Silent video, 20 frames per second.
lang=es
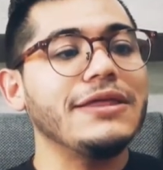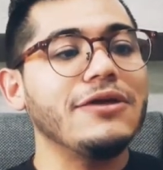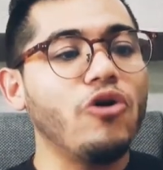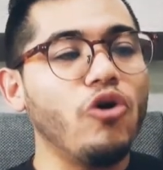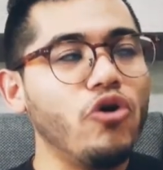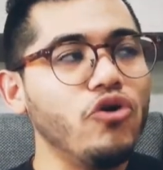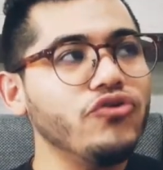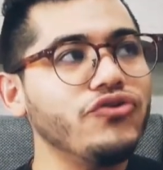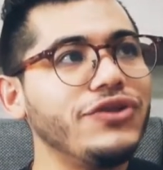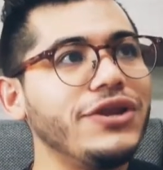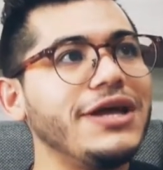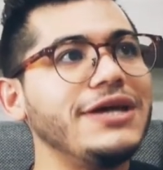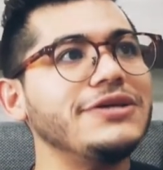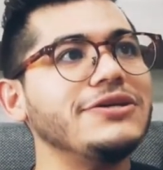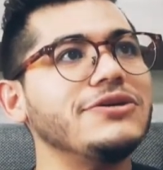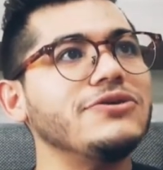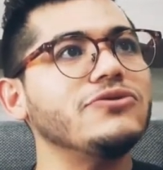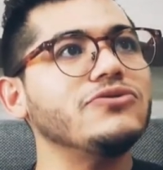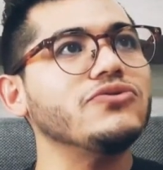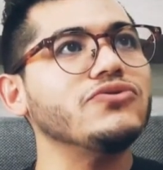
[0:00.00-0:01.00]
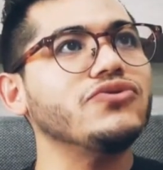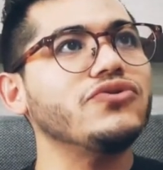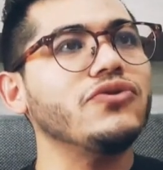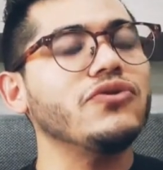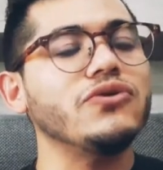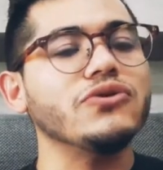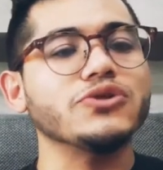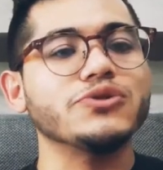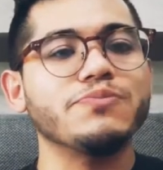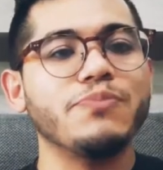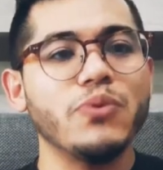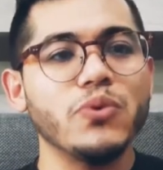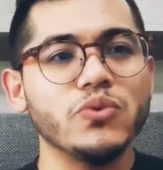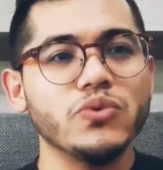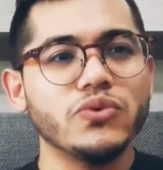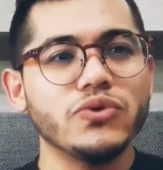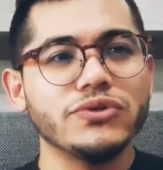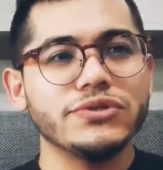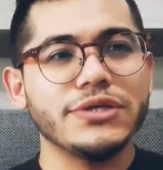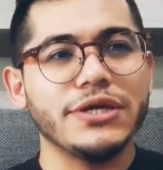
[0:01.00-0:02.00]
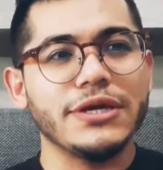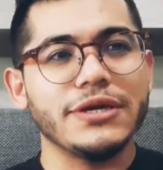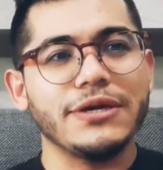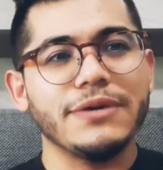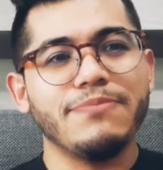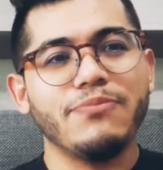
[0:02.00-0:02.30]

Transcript: otro de los puntos que he